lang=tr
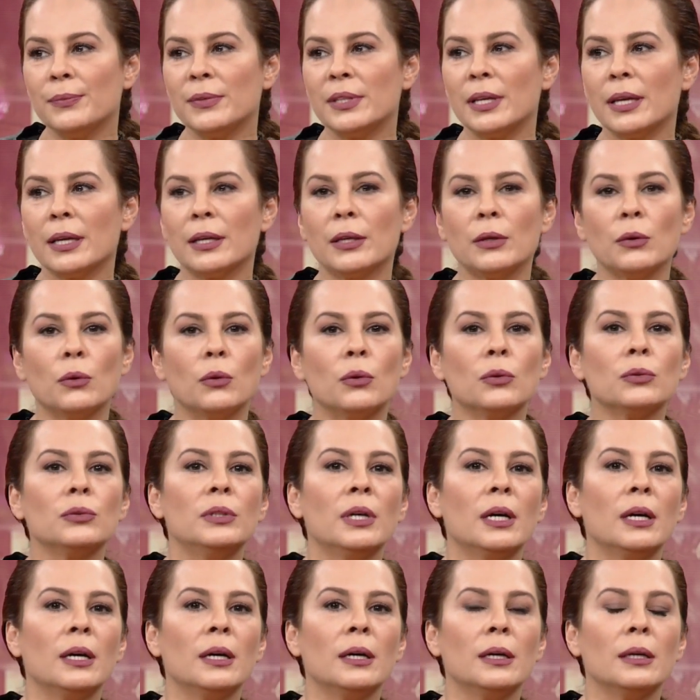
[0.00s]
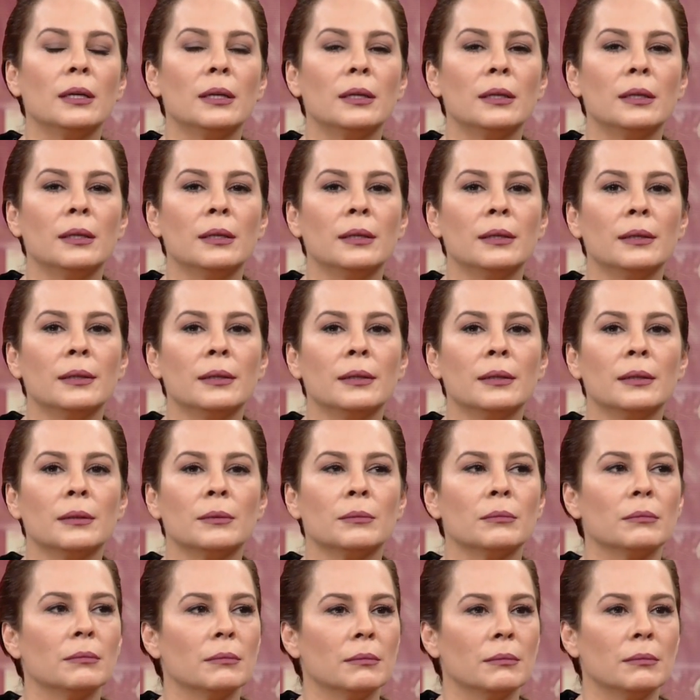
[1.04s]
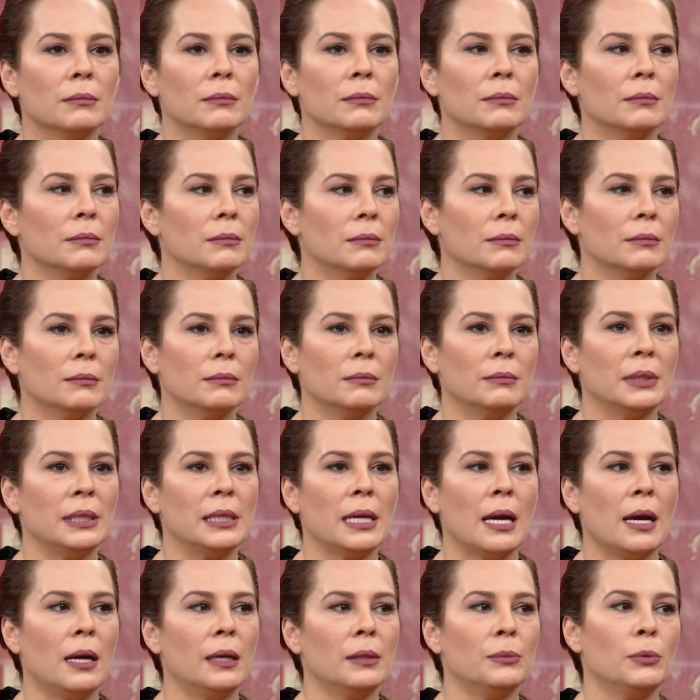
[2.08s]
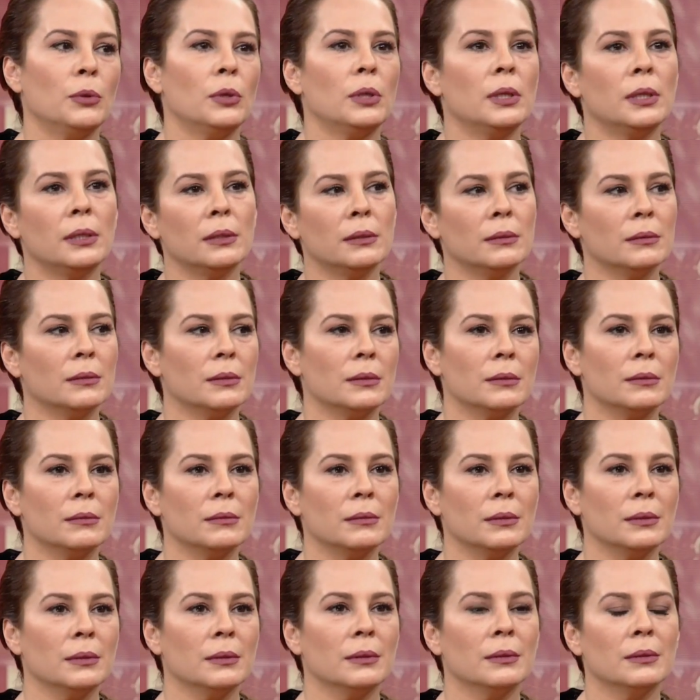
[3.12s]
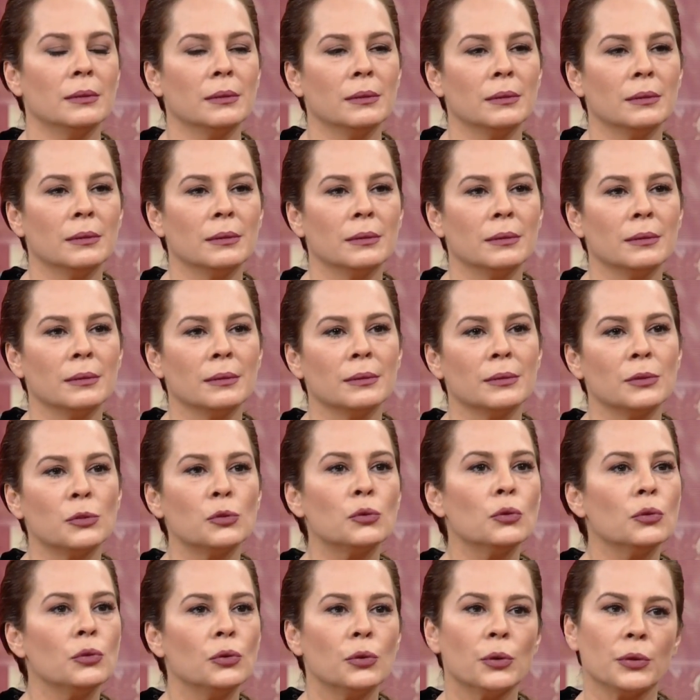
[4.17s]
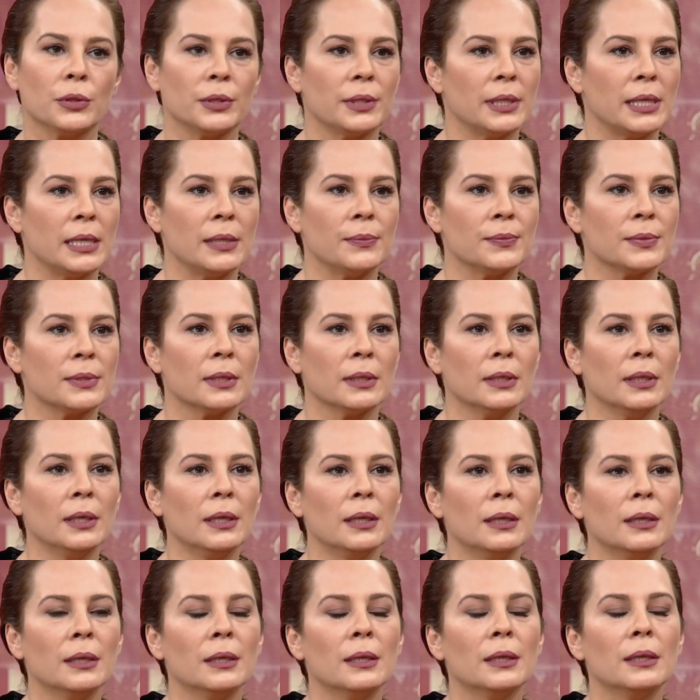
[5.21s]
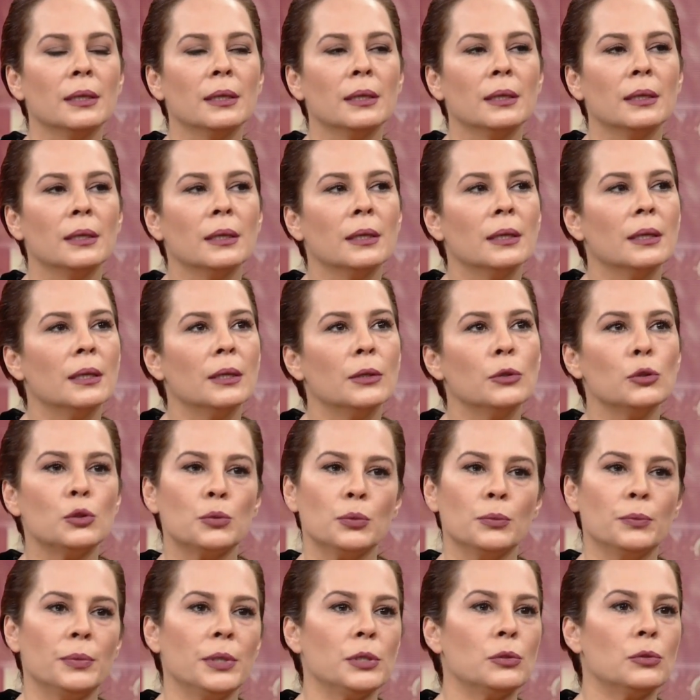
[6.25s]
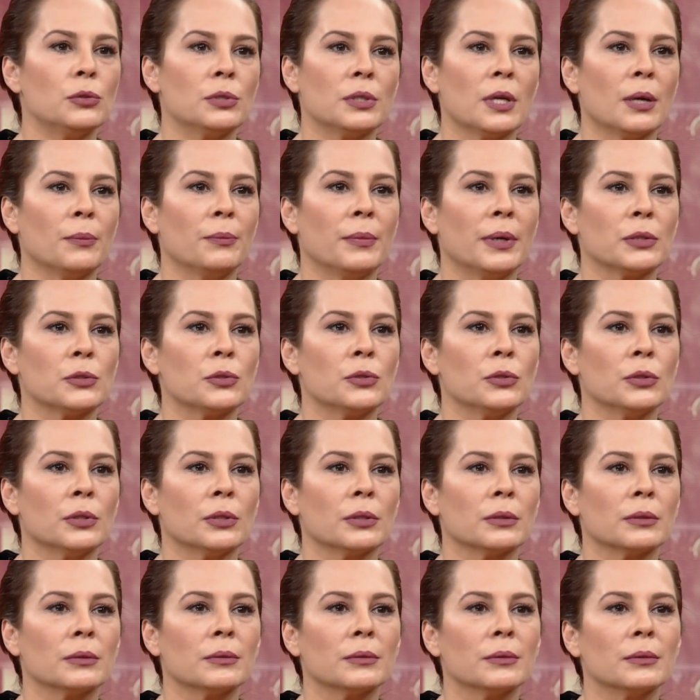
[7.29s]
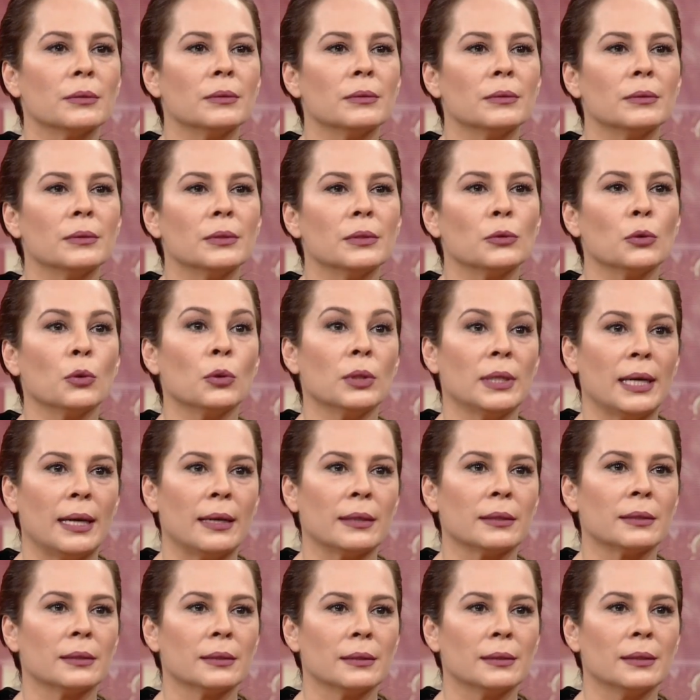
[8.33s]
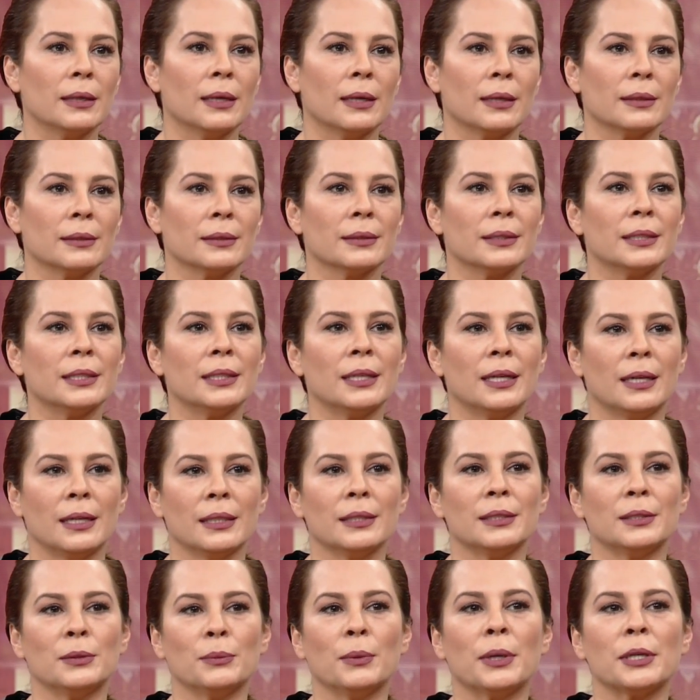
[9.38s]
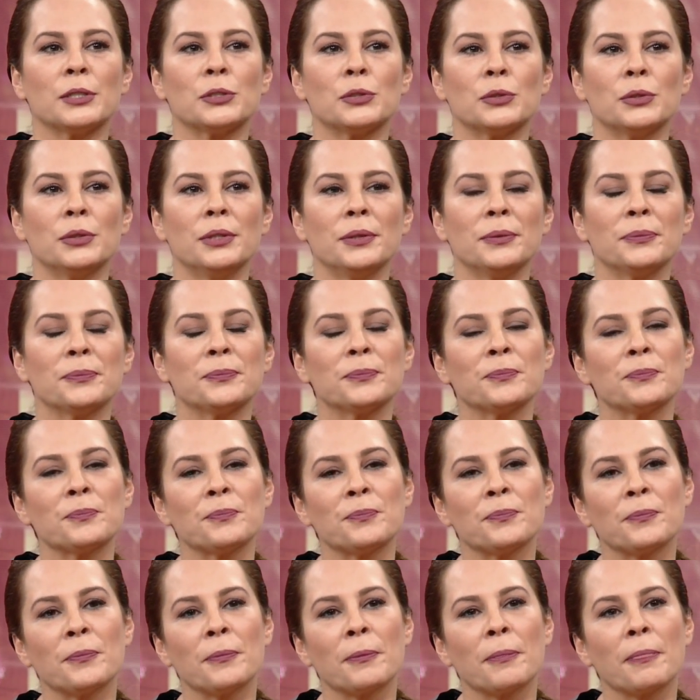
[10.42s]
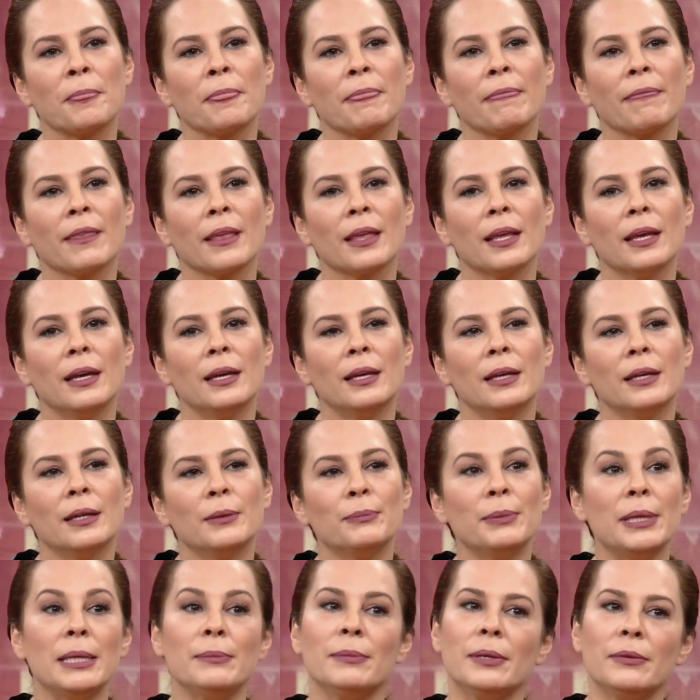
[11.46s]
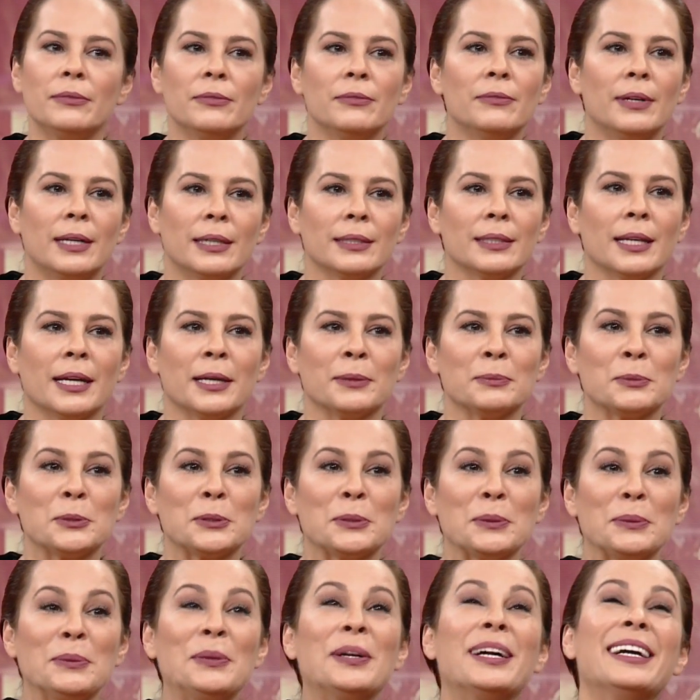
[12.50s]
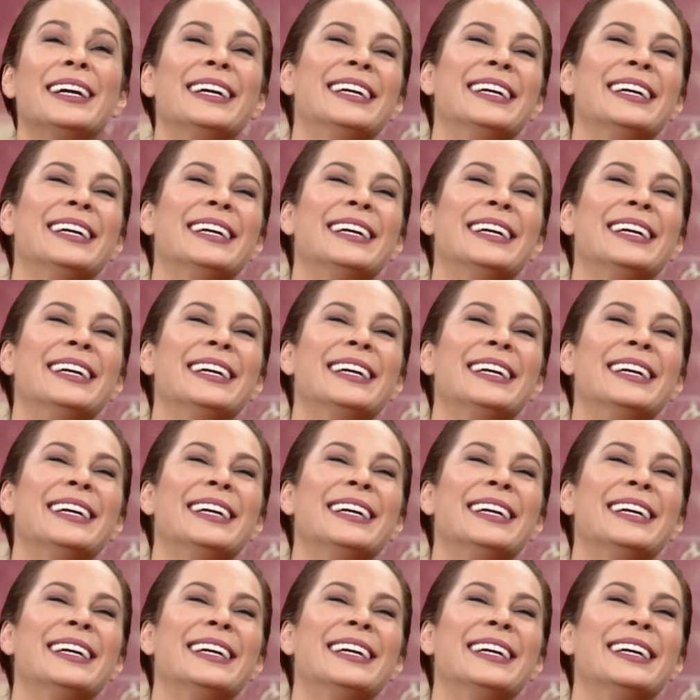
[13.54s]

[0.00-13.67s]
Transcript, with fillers: Tek oda e, bir yer böyle e, Stüdyo. stüdyo diyeyim sana. 3500'den başlıyor. Dolardan kiraları başlıyor. Ee, benim evim var dermişim.